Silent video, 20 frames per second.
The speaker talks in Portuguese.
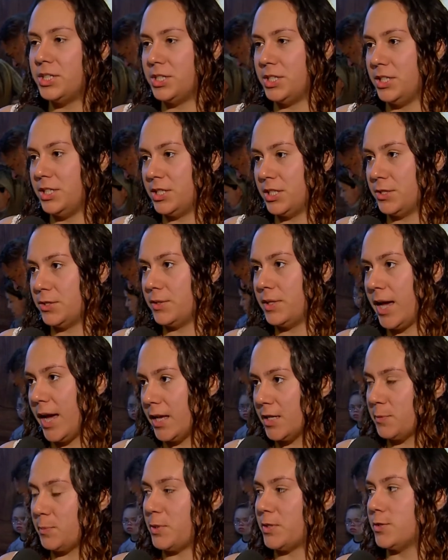a gente ajudar
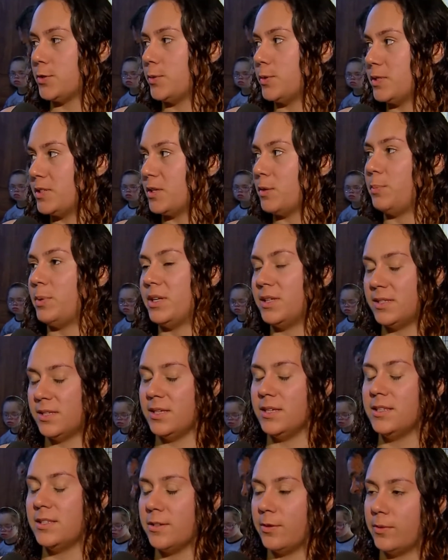as pessoas que
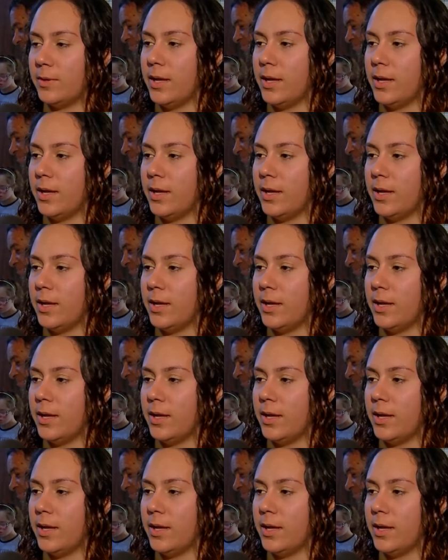precisam,